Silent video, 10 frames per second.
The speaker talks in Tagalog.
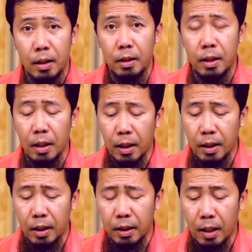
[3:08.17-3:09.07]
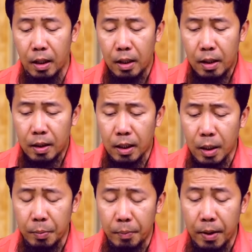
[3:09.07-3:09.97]
Hindi na nakikita na
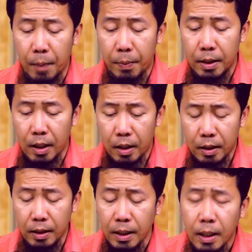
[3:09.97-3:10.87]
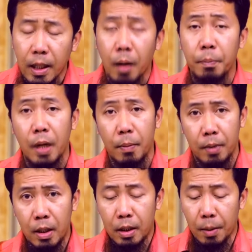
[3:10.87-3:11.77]
naibibigay pa niya. Hindi na niya ramdam
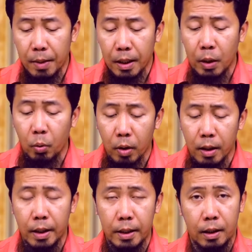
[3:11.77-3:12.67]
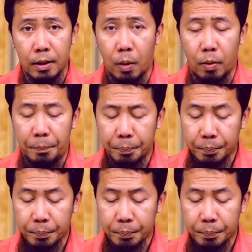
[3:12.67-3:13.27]
na paglingkuran ng kanyang asawa.